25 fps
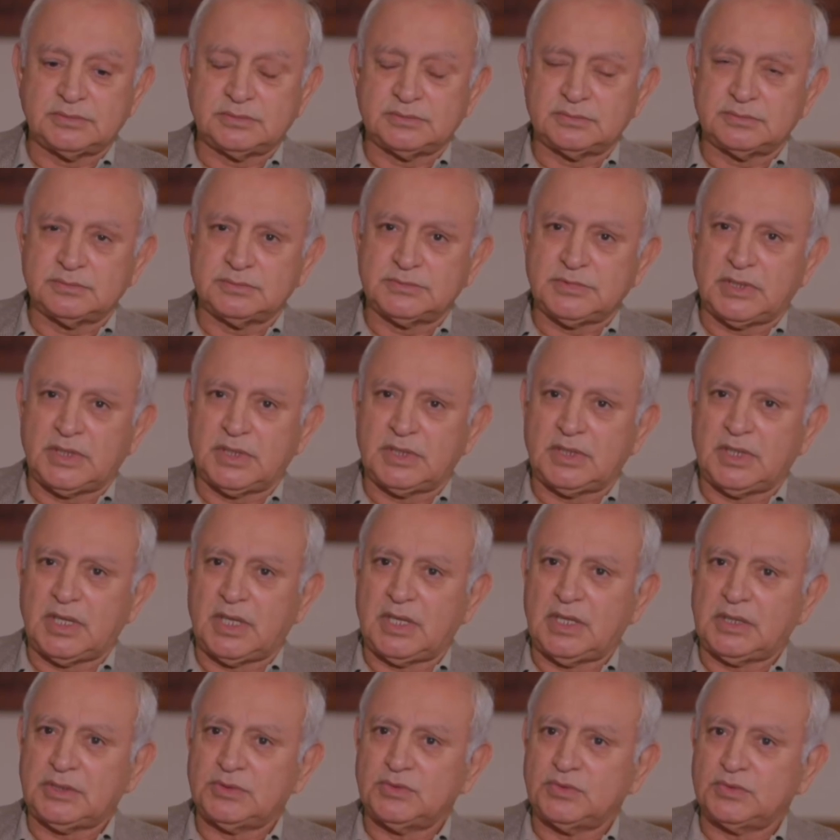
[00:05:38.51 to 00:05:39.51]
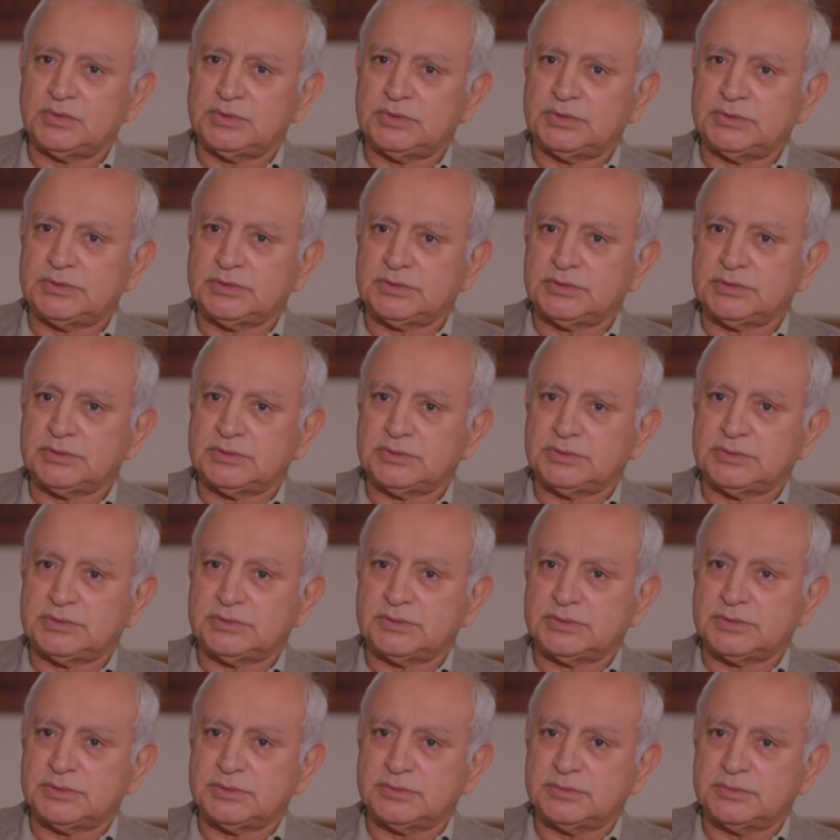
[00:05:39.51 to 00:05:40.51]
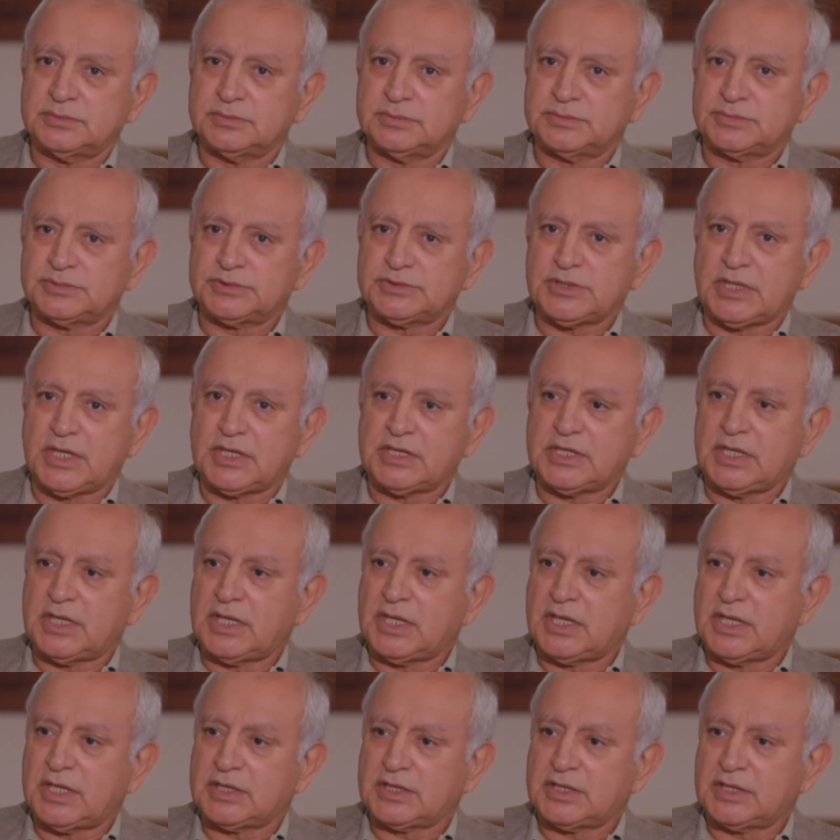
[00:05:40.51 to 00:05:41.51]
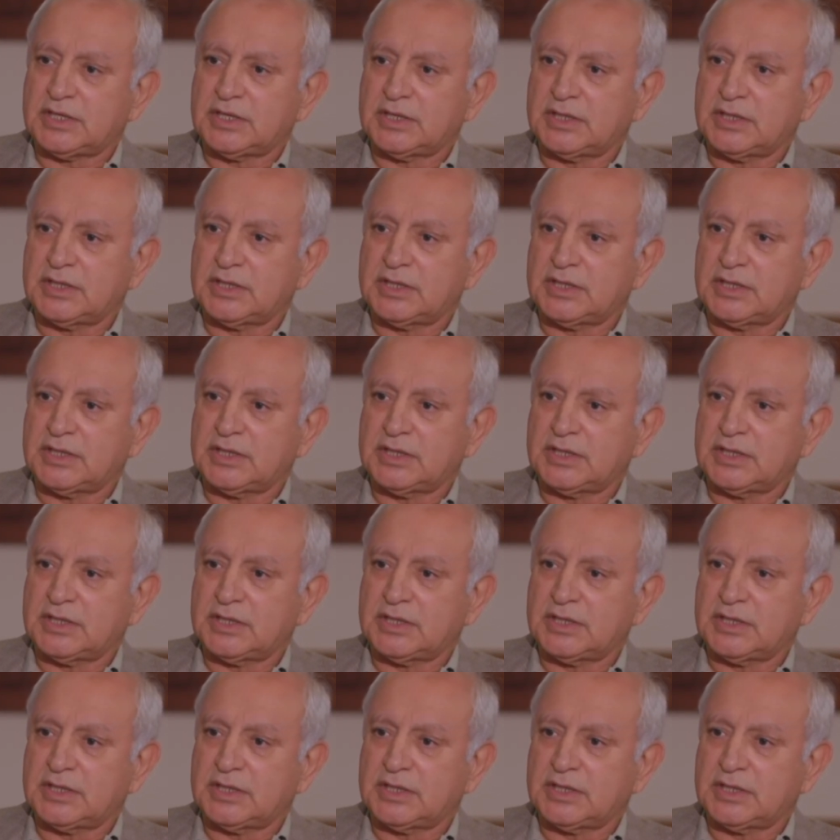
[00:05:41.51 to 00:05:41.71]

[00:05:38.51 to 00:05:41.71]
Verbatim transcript: اي آه، على حدود آه، الساعه 3